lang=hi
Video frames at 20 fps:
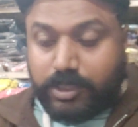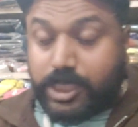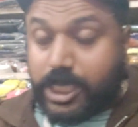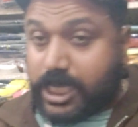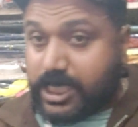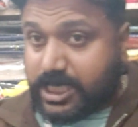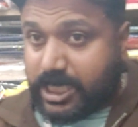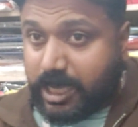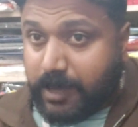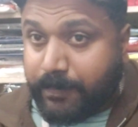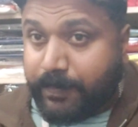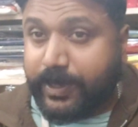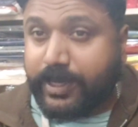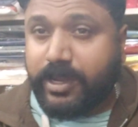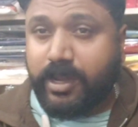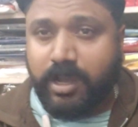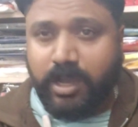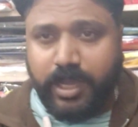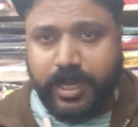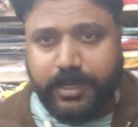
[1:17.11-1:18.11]
जैसे कि
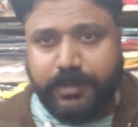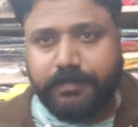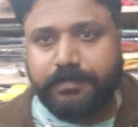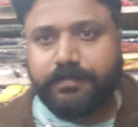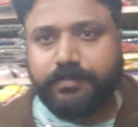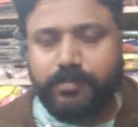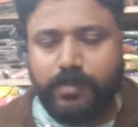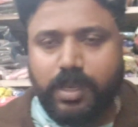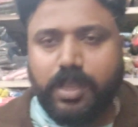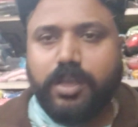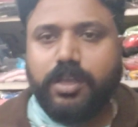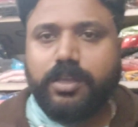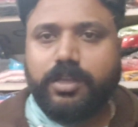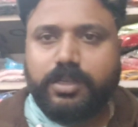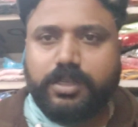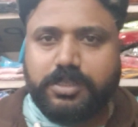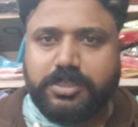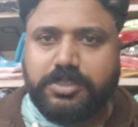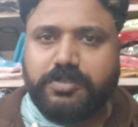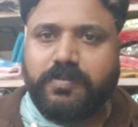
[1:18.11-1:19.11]
पठान
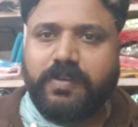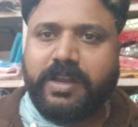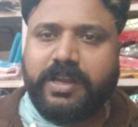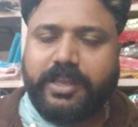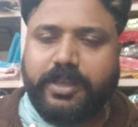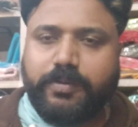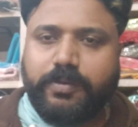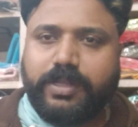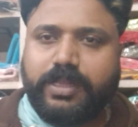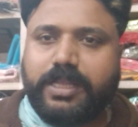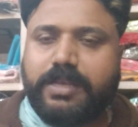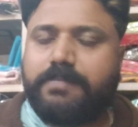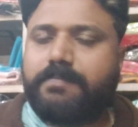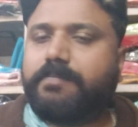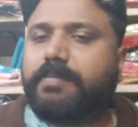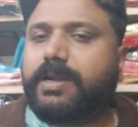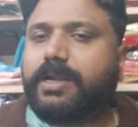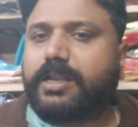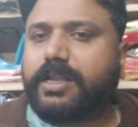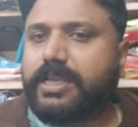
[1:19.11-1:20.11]
जवान के हुए थे
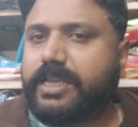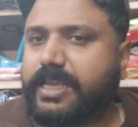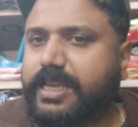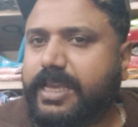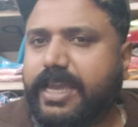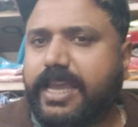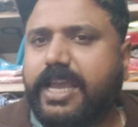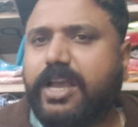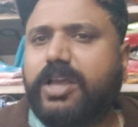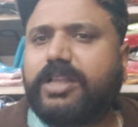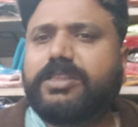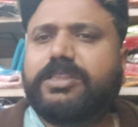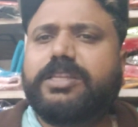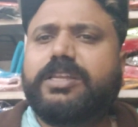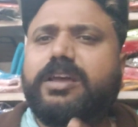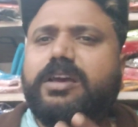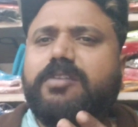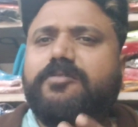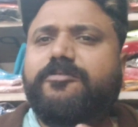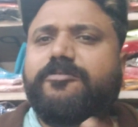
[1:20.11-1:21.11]
बट ये
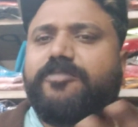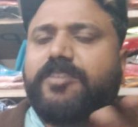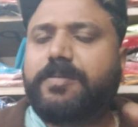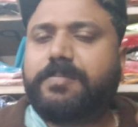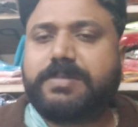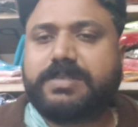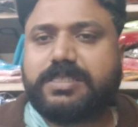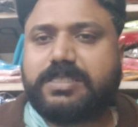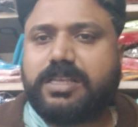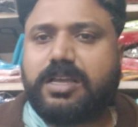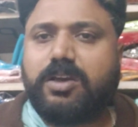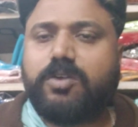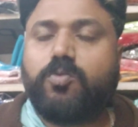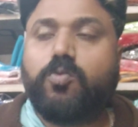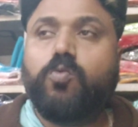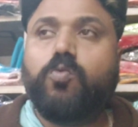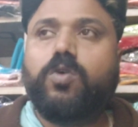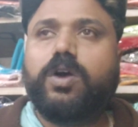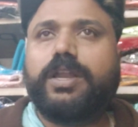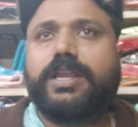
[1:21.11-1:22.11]
इतना फेमस सा
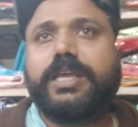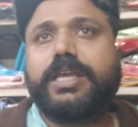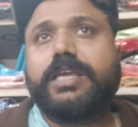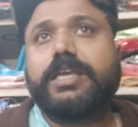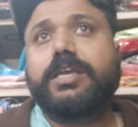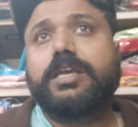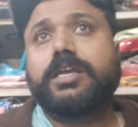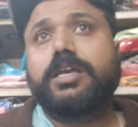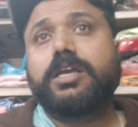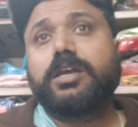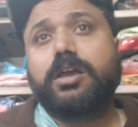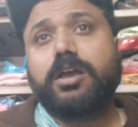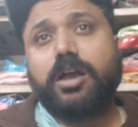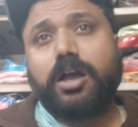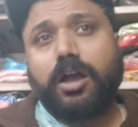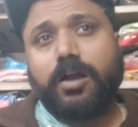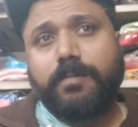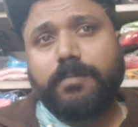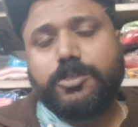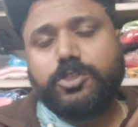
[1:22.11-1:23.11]
हुआ नहीं
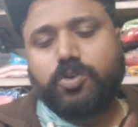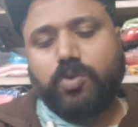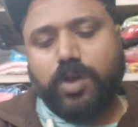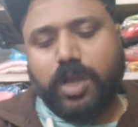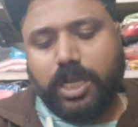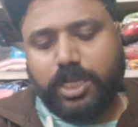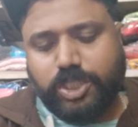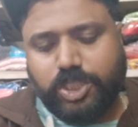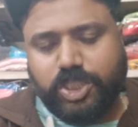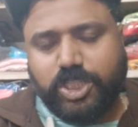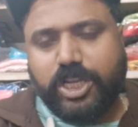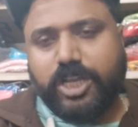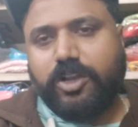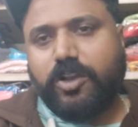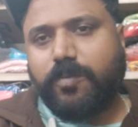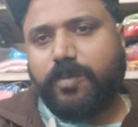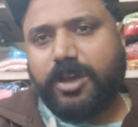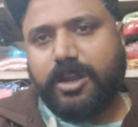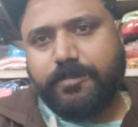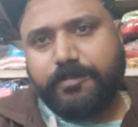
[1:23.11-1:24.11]
अब जो अक्षय
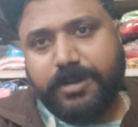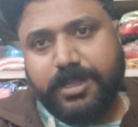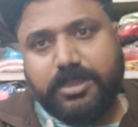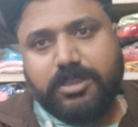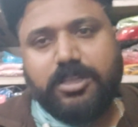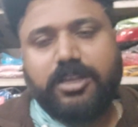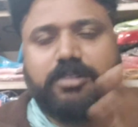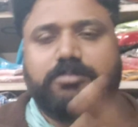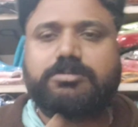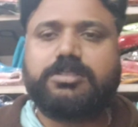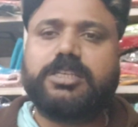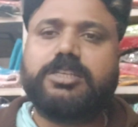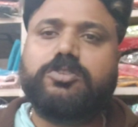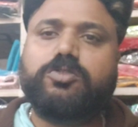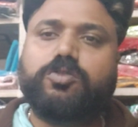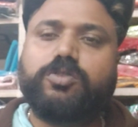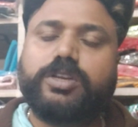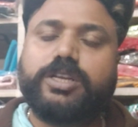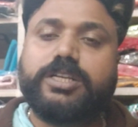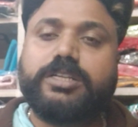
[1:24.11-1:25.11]
कुमार अपनी तरफ से
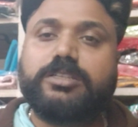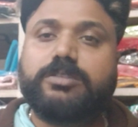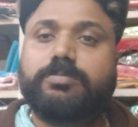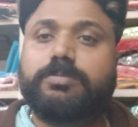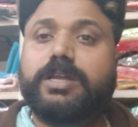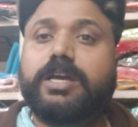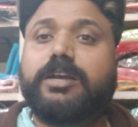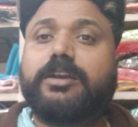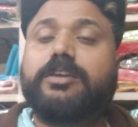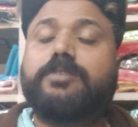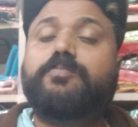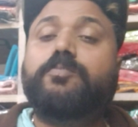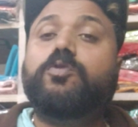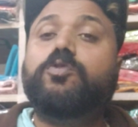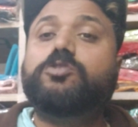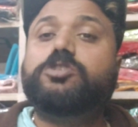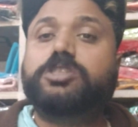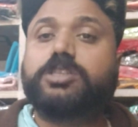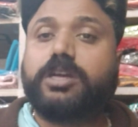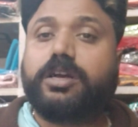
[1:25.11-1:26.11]
जो रील्स बना के
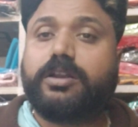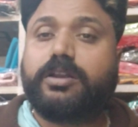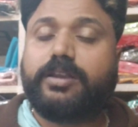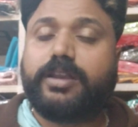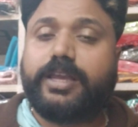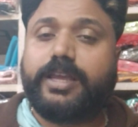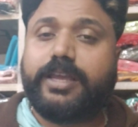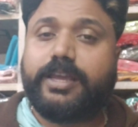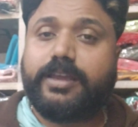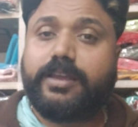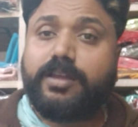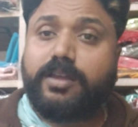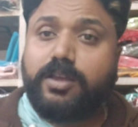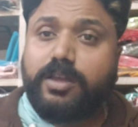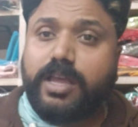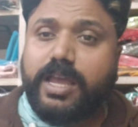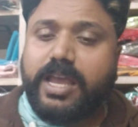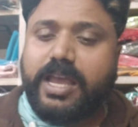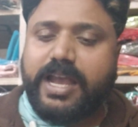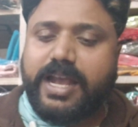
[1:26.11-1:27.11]
पोस्ट कर रहे हैं
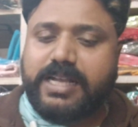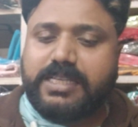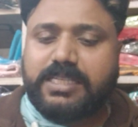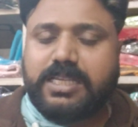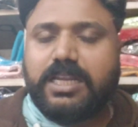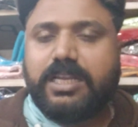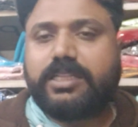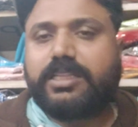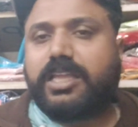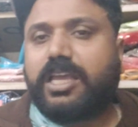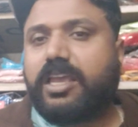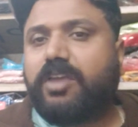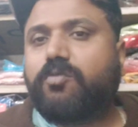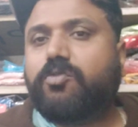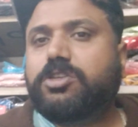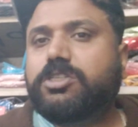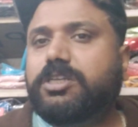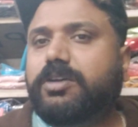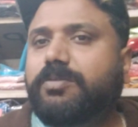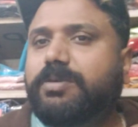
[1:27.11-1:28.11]
ऐसा लगता है कि
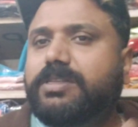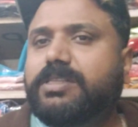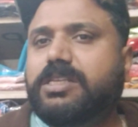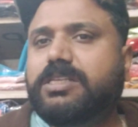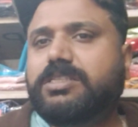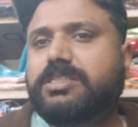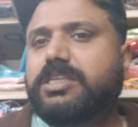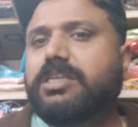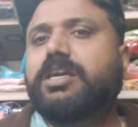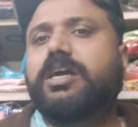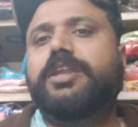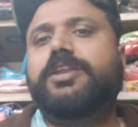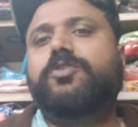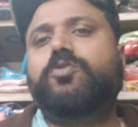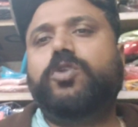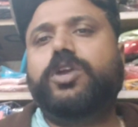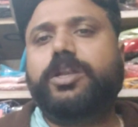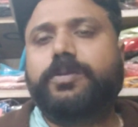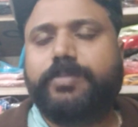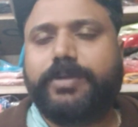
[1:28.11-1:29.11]
वो ज़बरदस्ती गाने
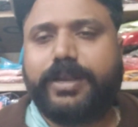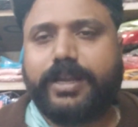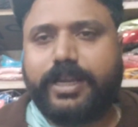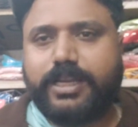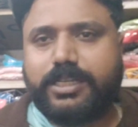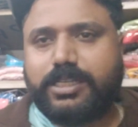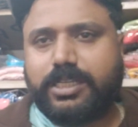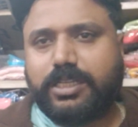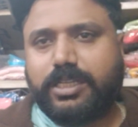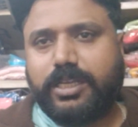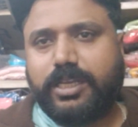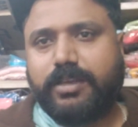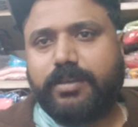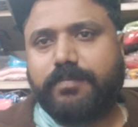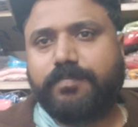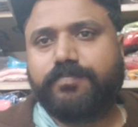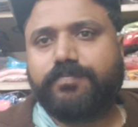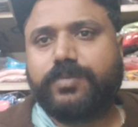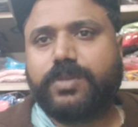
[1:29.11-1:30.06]
को हिट बनाना चाहते हैं